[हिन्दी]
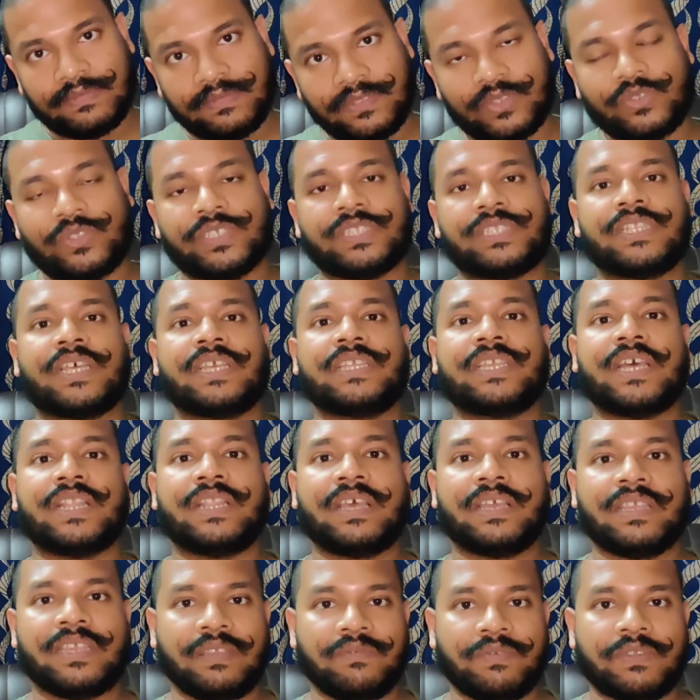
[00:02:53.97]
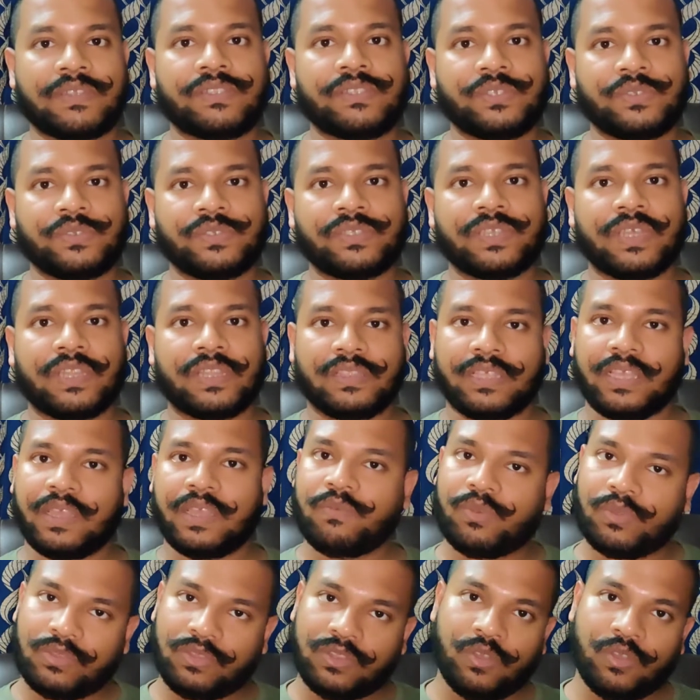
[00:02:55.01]
जो जितना ज़्यादा कीवर्ड्स यूज़ करता है
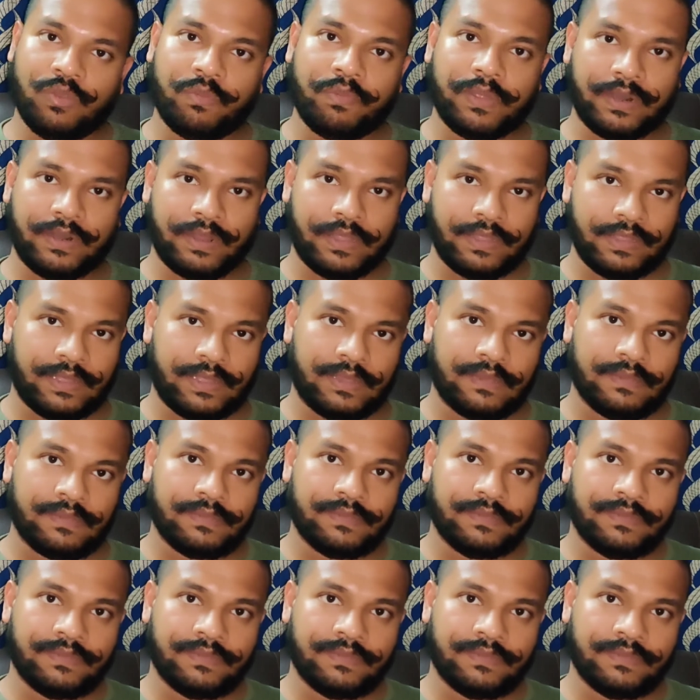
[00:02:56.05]
वो उतने ऊपर रहता है